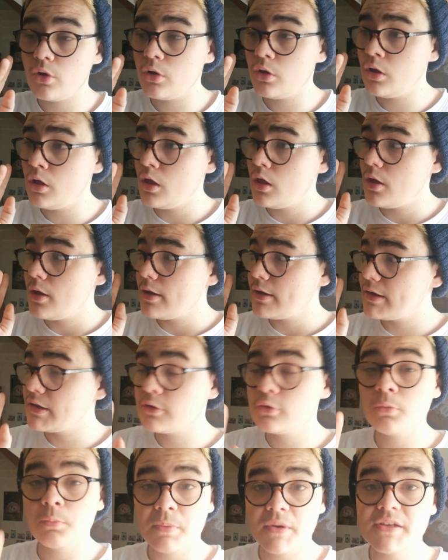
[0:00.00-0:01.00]
Euh, ils
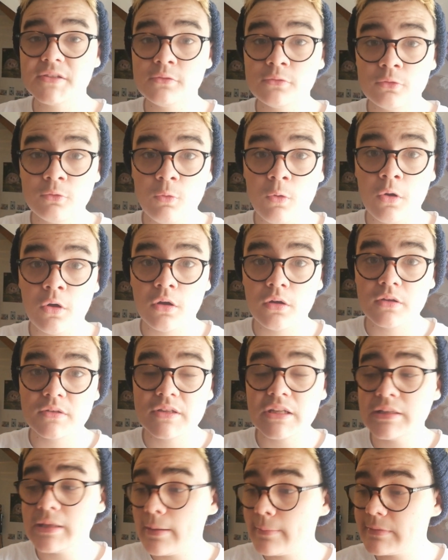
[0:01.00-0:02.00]
sont présents, quoi
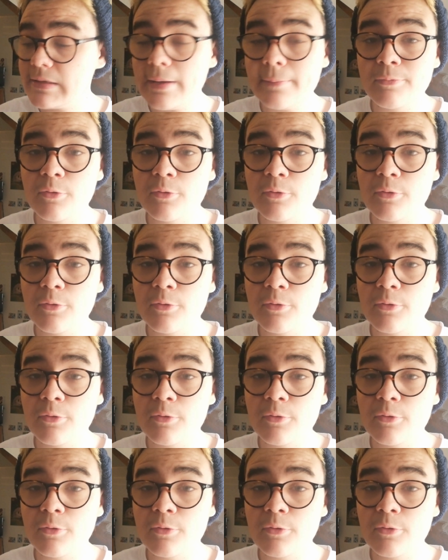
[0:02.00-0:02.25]
t'as un,